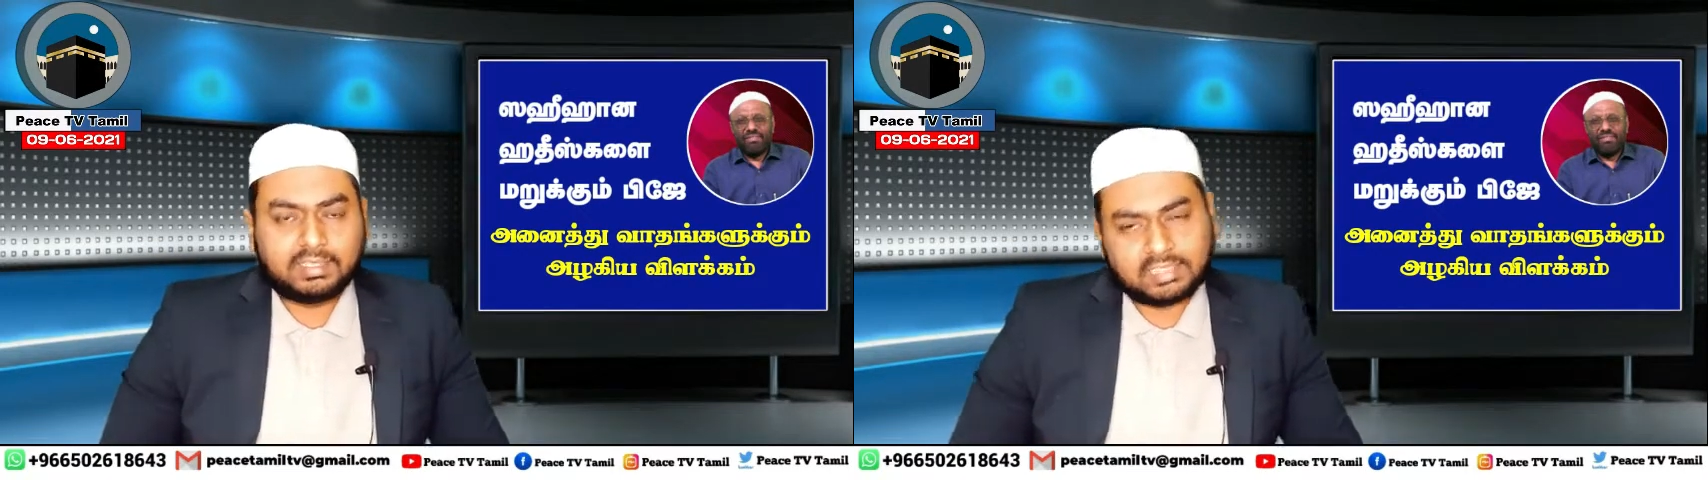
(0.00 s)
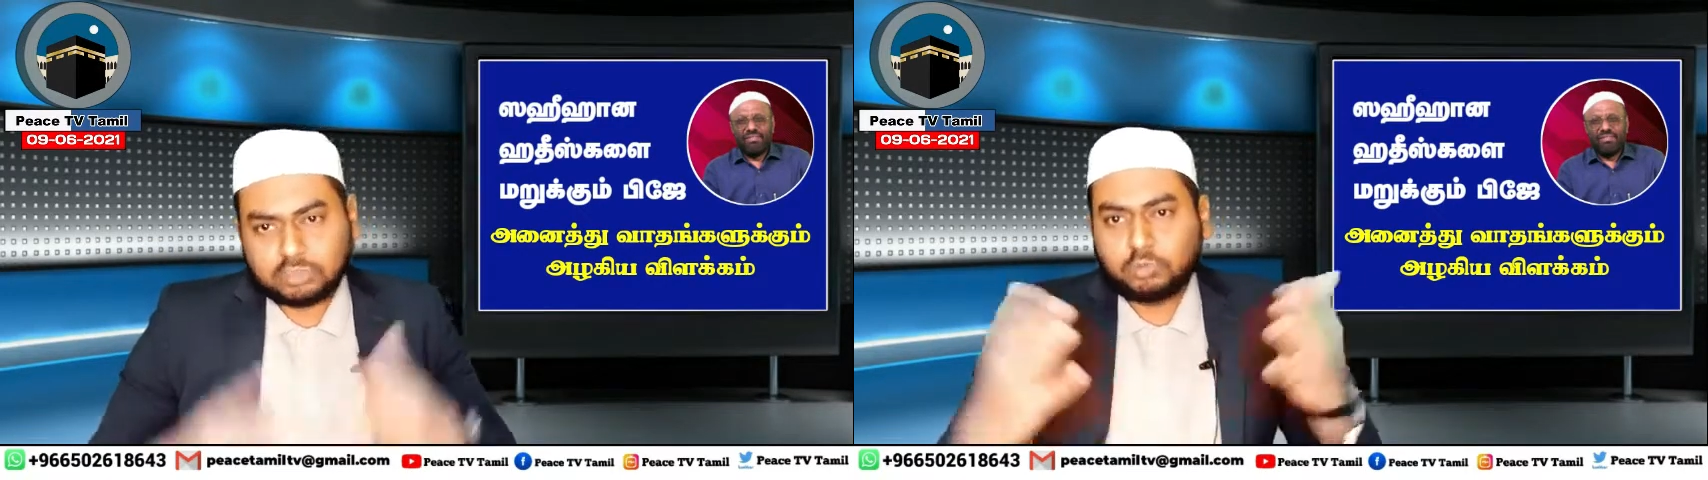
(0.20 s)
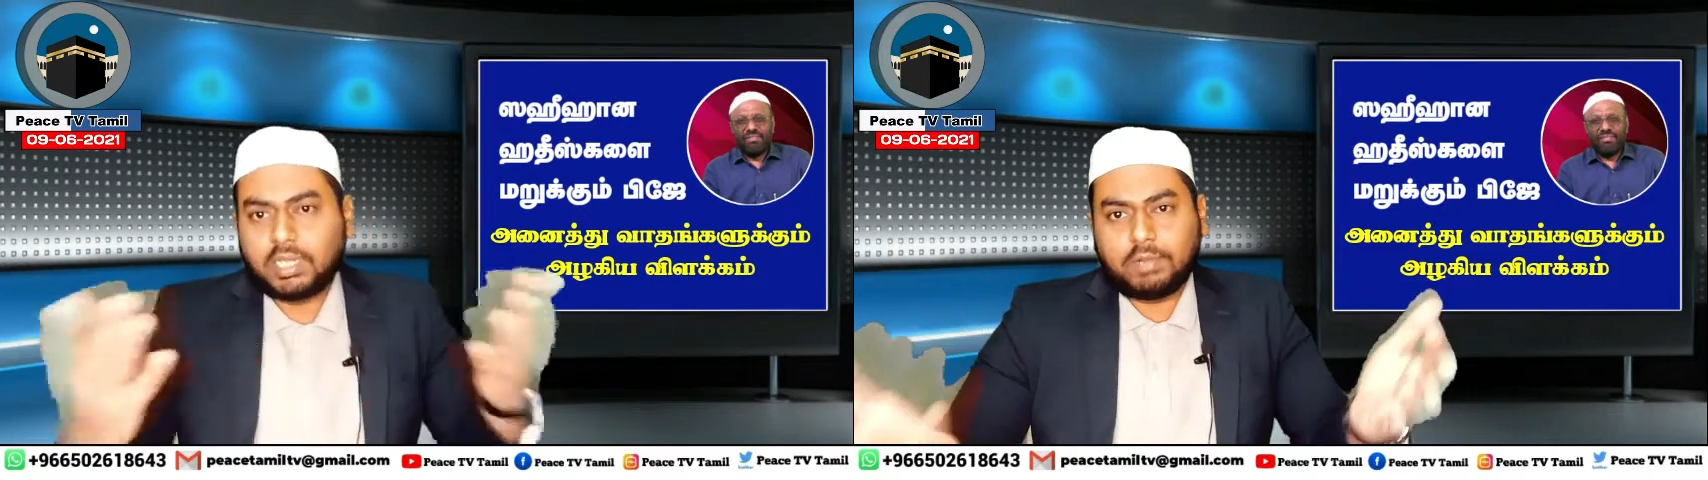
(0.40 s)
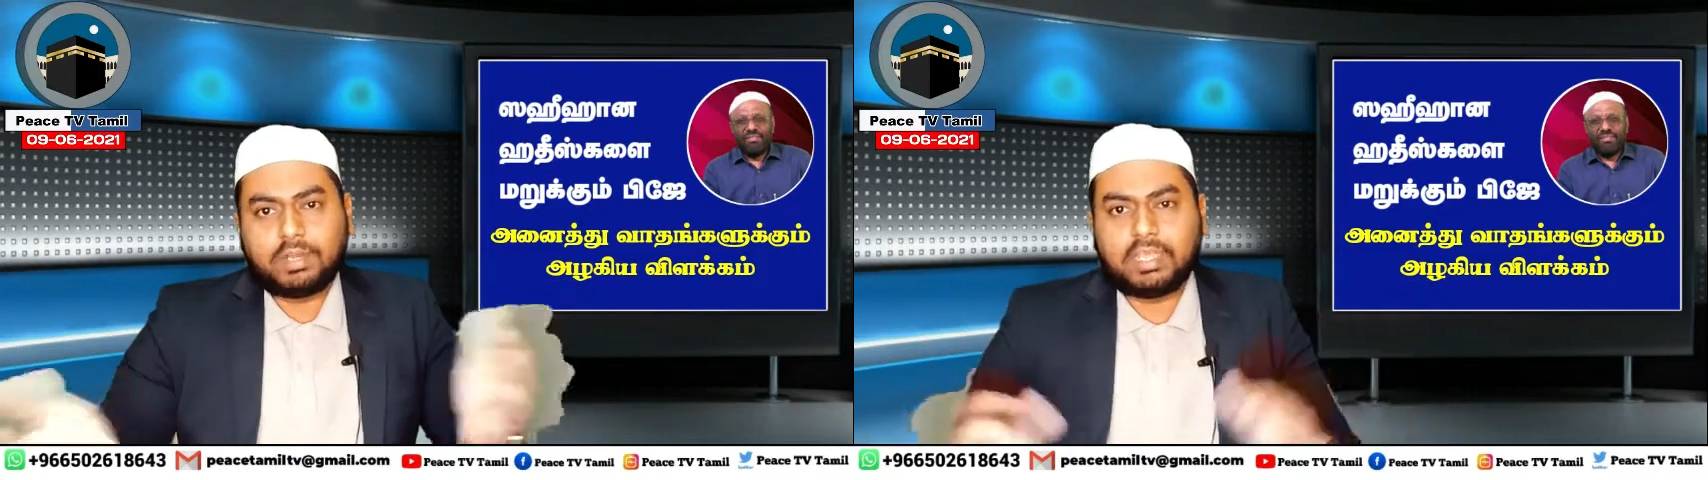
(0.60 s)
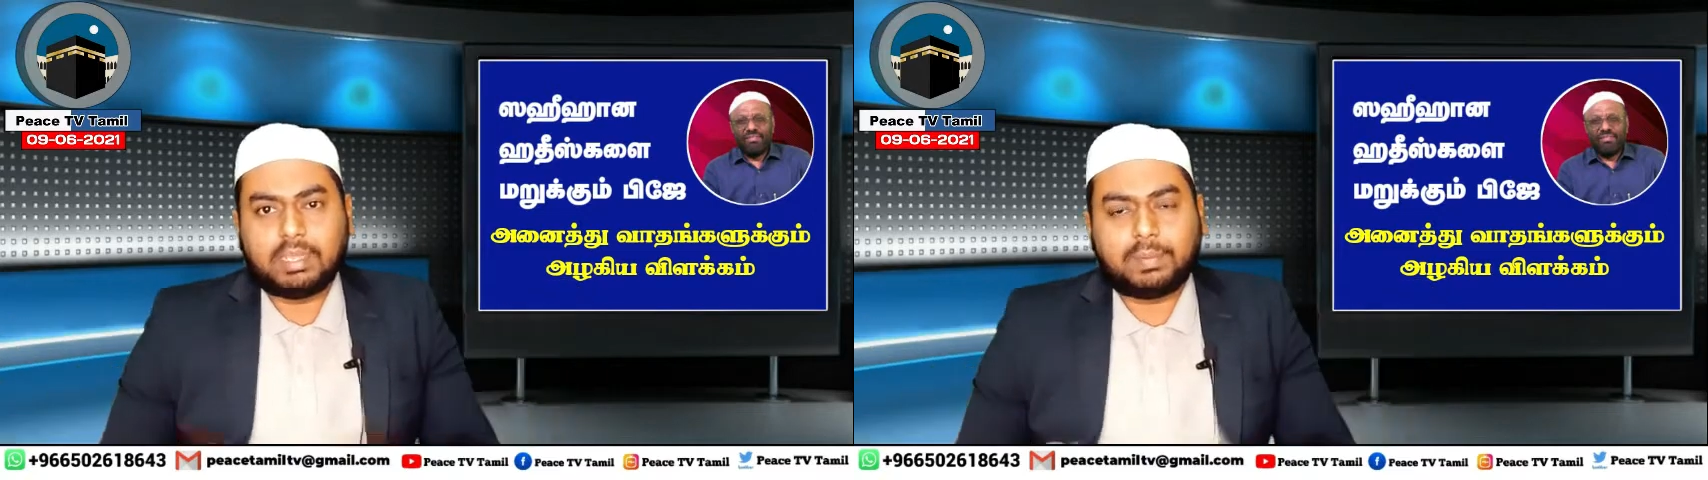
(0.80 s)
அது
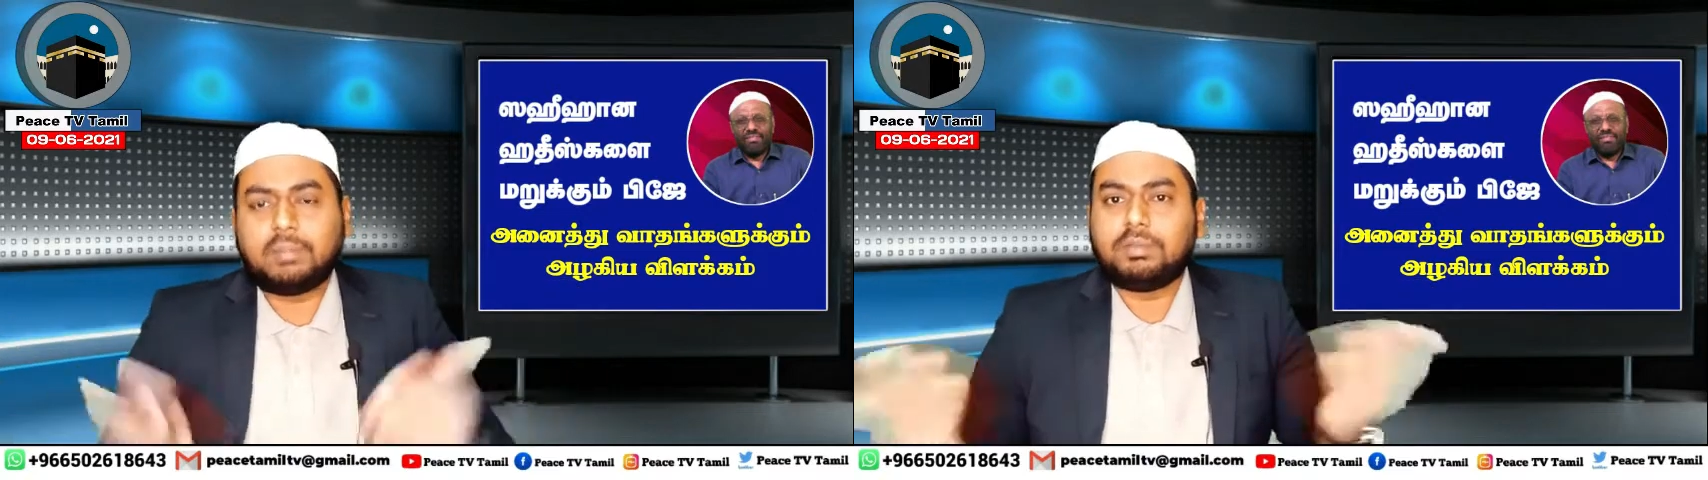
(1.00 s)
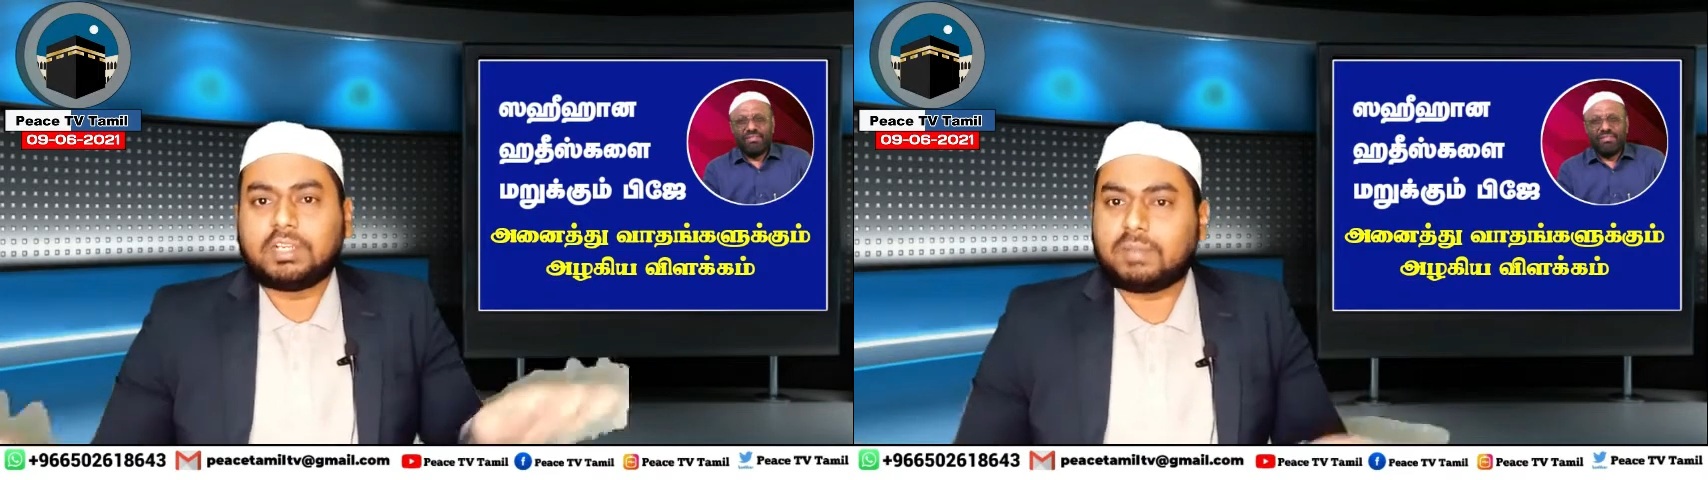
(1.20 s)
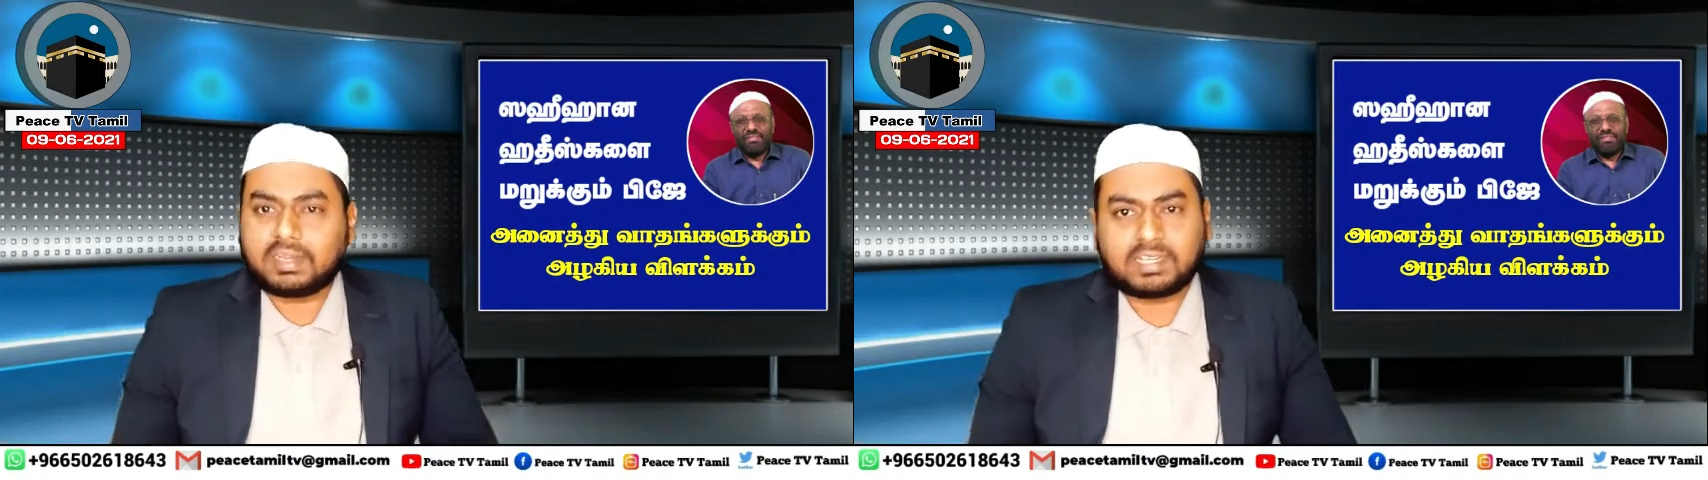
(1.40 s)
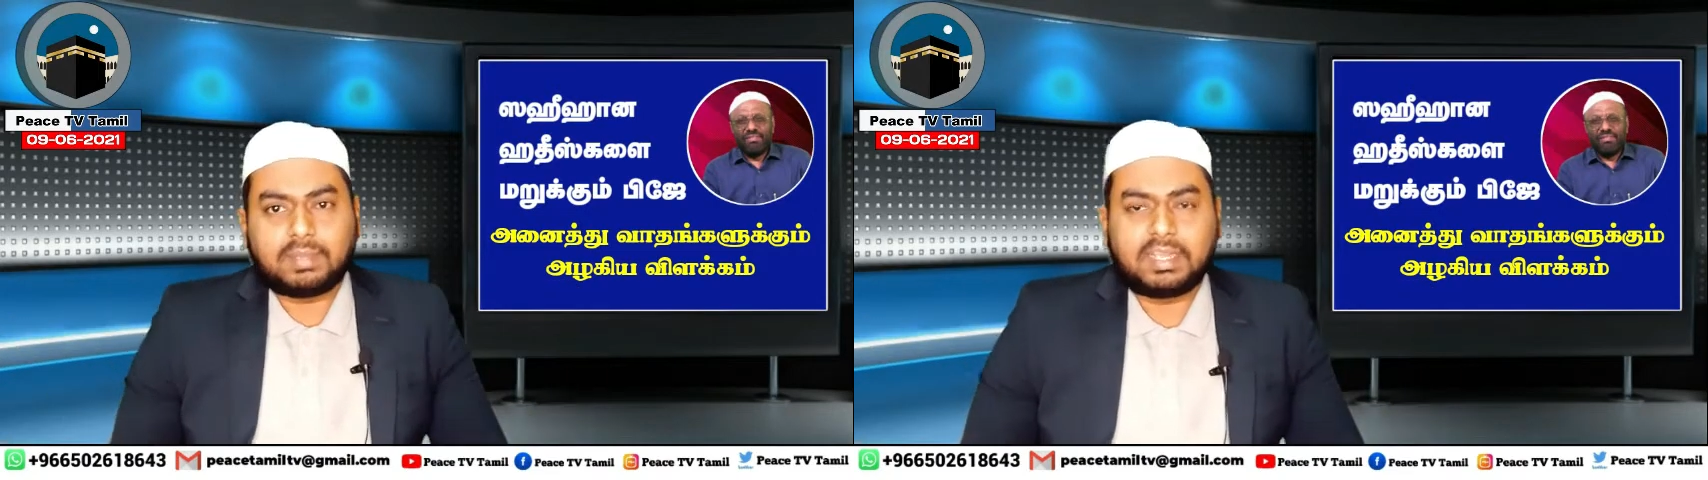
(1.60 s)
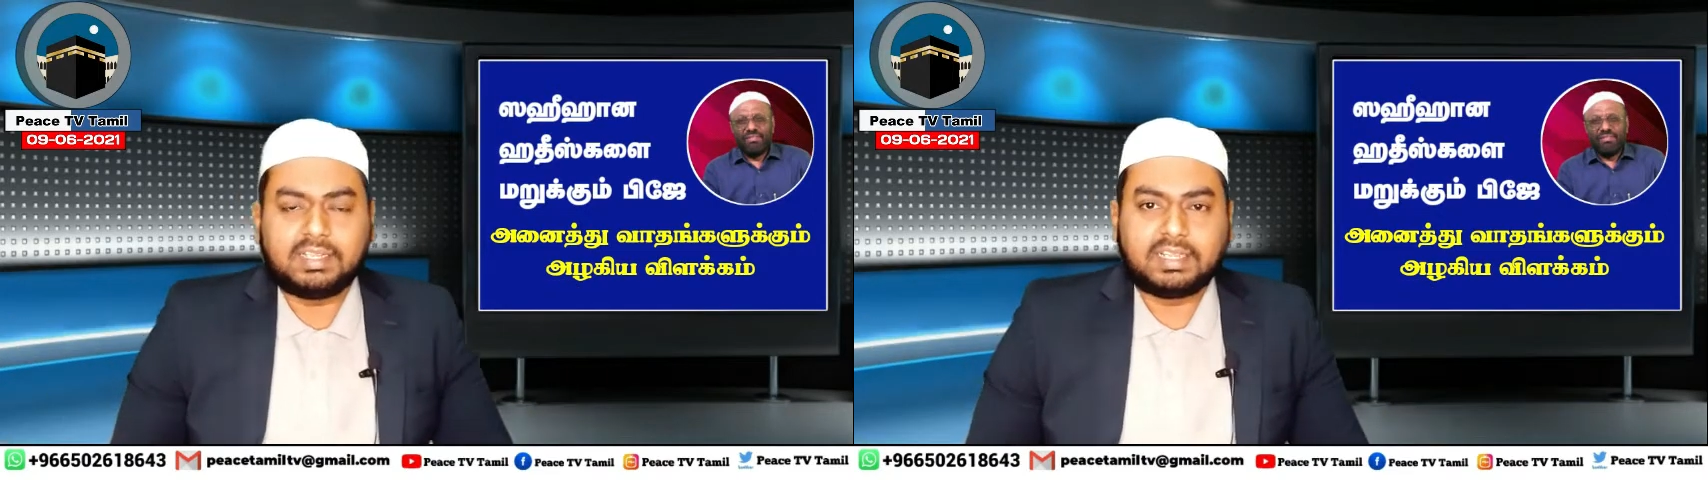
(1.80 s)
ரசூல்லாவுடைய பண்புக்கு
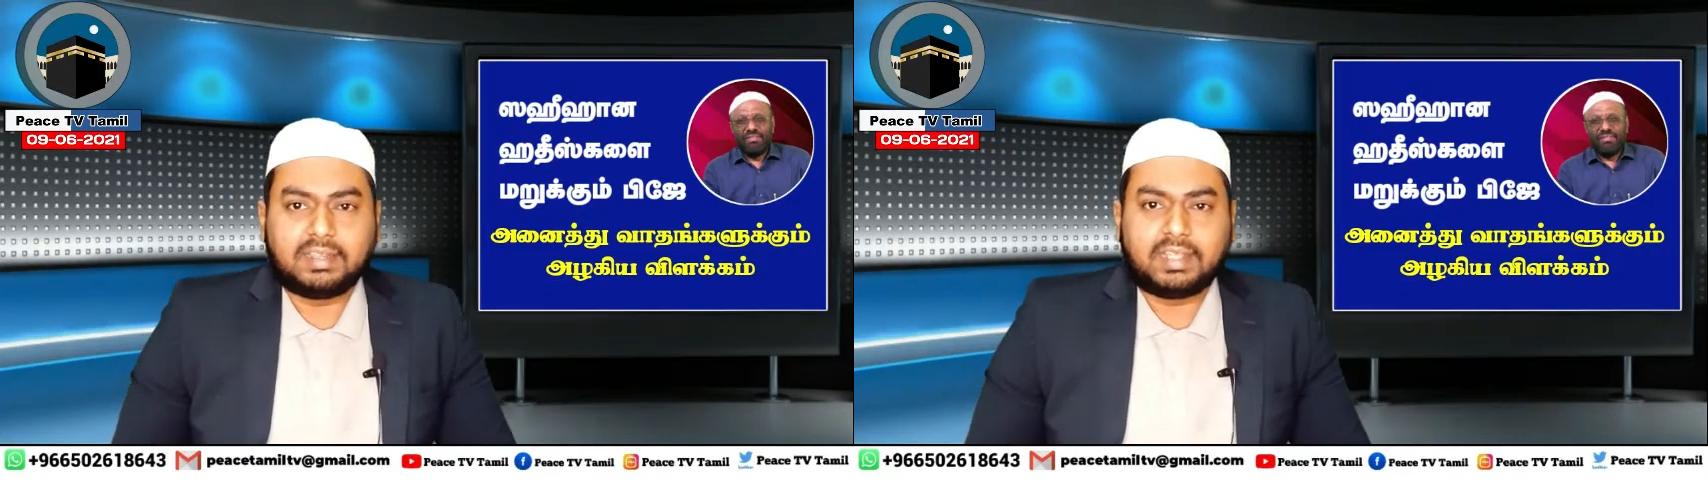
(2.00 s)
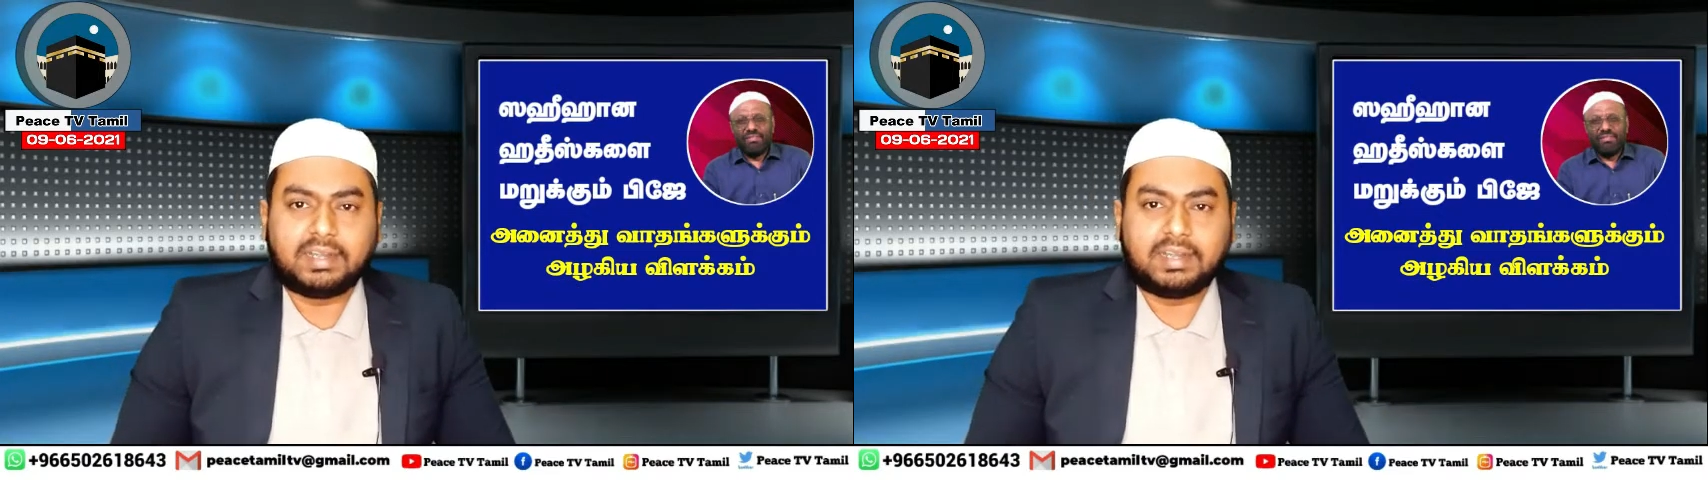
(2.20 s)
மாற்றமாக இருக்கிறது